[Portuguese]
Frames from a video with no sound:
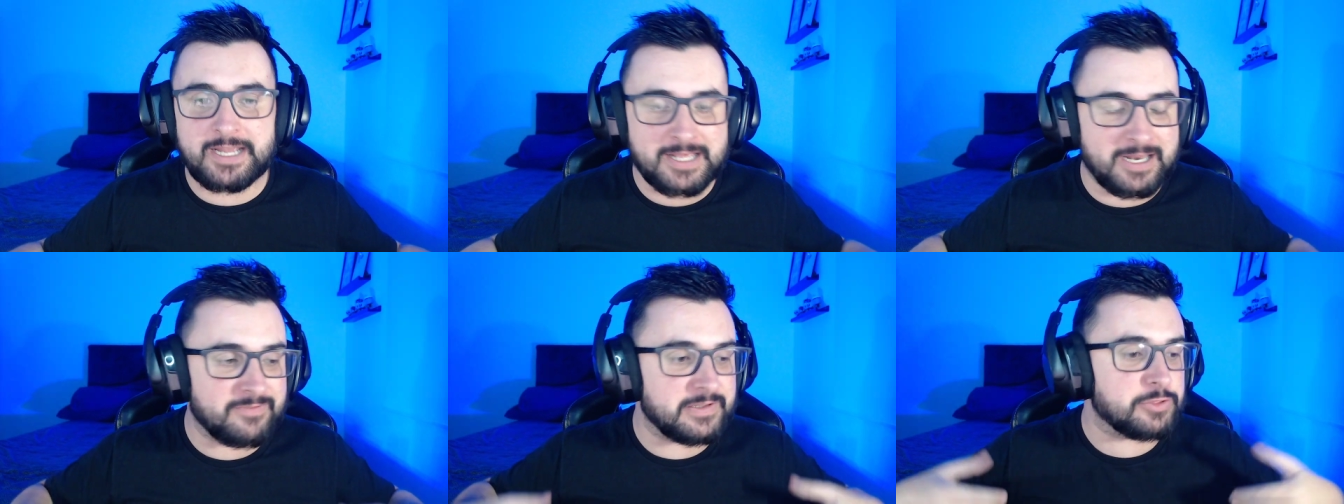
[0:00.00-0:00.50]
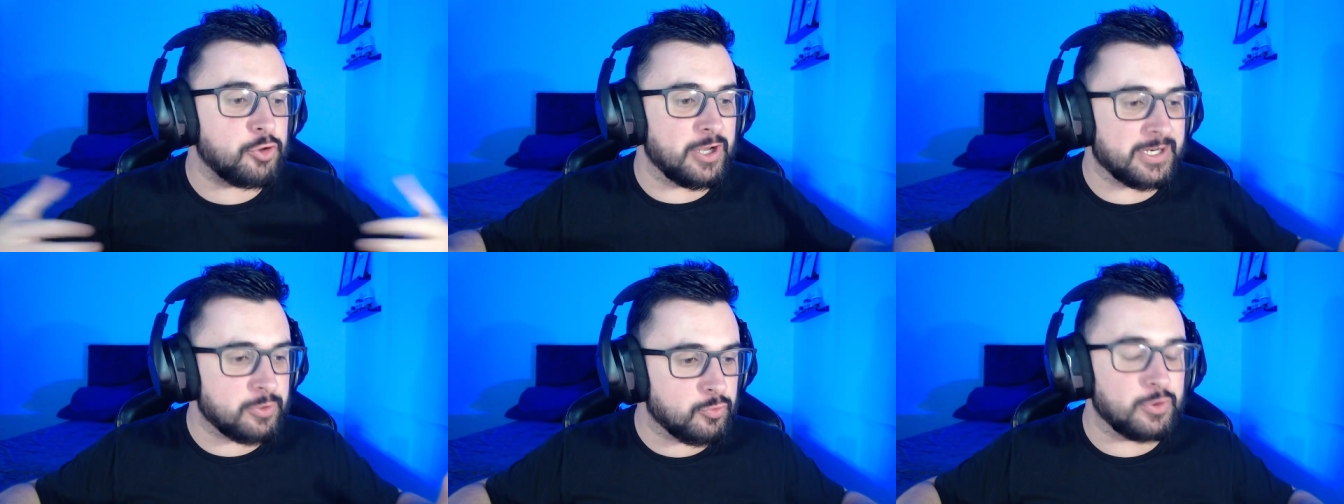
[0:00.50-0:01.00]
Aquela
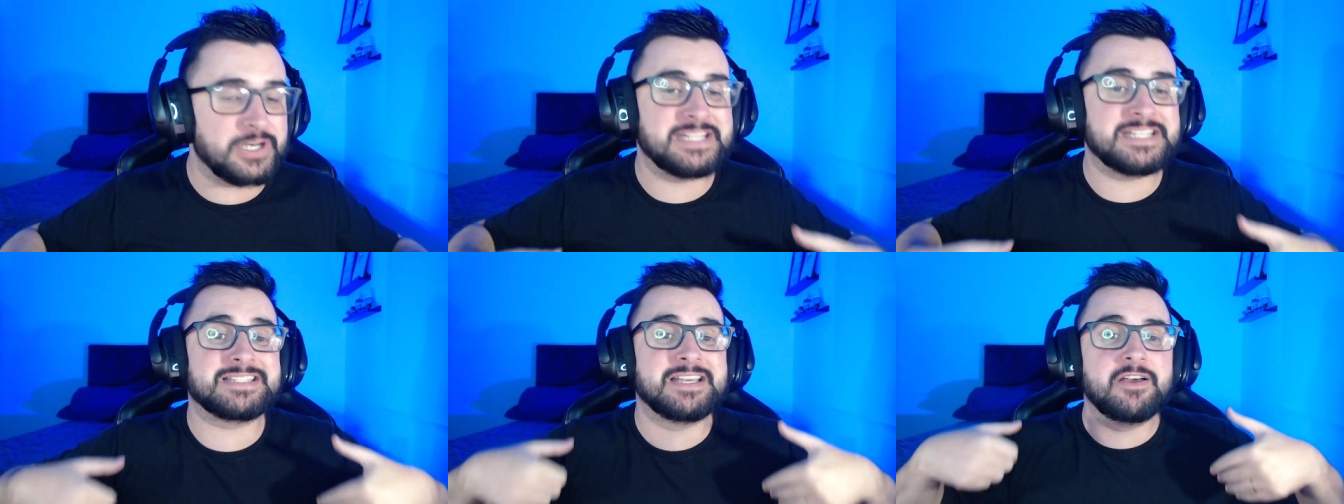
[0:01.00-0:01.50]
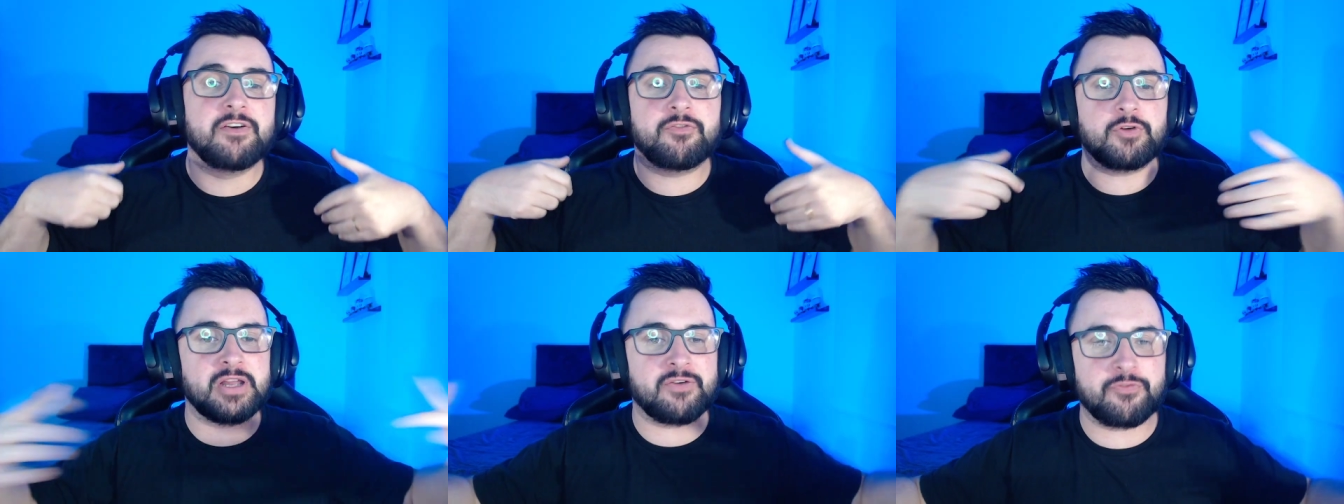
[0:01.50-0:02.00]
vitória que o Corinthians
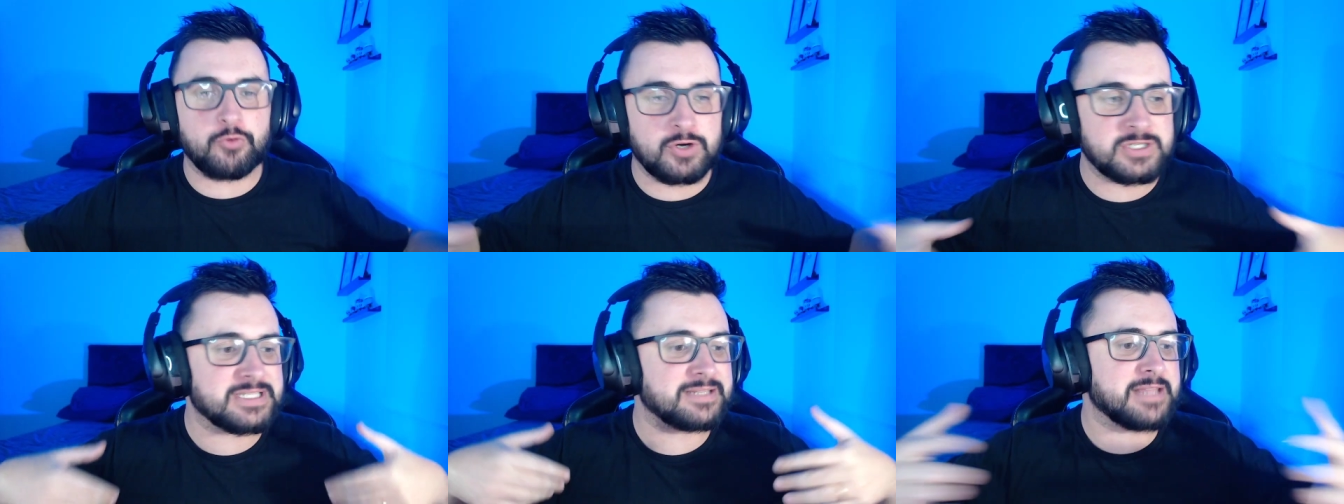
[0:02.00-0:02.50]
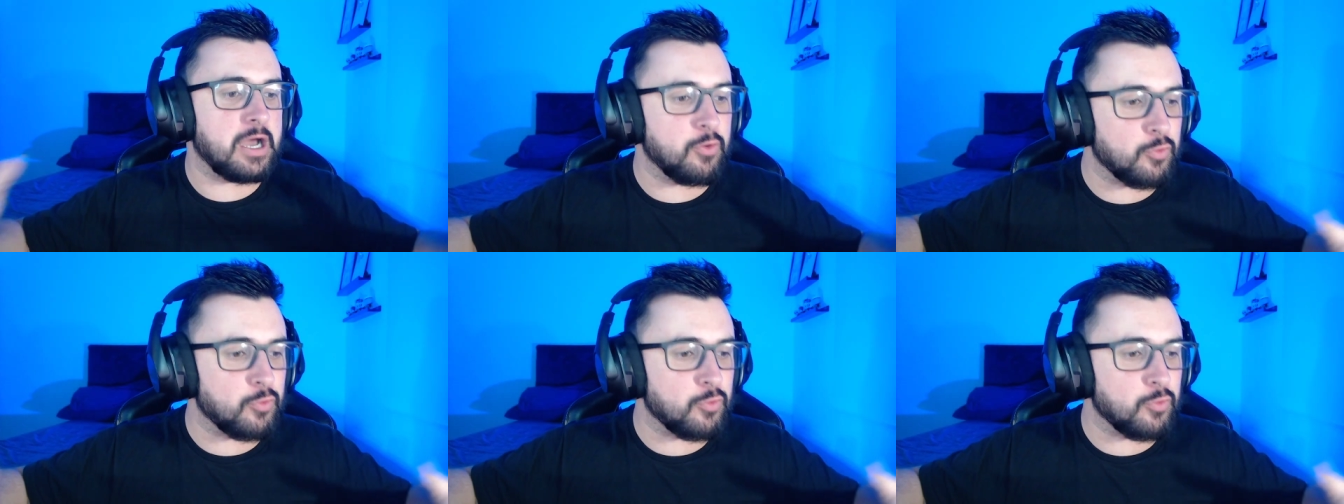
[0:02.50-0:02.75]
foi na força tal,